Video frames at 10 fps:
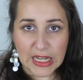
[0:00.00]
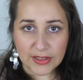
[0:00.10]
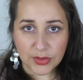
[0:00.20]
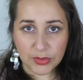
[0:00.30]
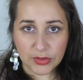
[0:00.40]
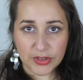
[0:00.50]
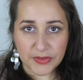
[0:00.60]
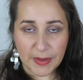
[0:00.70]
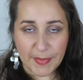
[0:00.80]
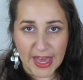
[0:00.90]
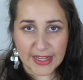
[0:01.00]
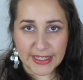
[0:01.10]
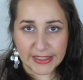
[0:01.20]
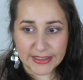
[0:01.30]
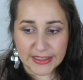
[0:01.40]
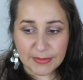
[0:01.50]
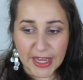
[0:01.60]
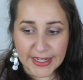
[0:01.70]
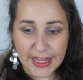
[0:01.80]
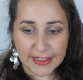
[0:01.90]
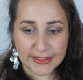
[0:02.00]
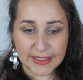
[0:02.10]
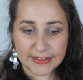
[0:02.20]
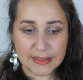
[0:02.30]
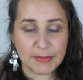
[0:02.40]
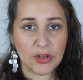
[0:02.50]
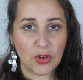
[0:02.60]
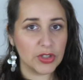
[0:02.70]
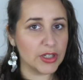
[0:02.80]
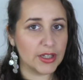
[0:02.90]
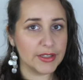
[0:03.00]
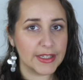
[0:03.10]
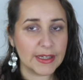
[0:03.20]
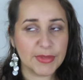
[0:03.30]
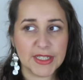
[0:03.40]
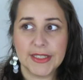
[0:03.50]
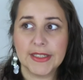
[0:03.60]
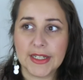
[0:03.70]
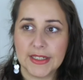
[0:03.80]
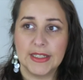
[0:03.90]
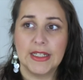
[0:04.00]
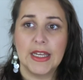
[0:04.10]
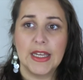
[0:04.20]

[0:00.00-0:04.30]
Also es war mehr als eine Slip-Einlage. Ich hatte immer noch eine dicke Binde drin.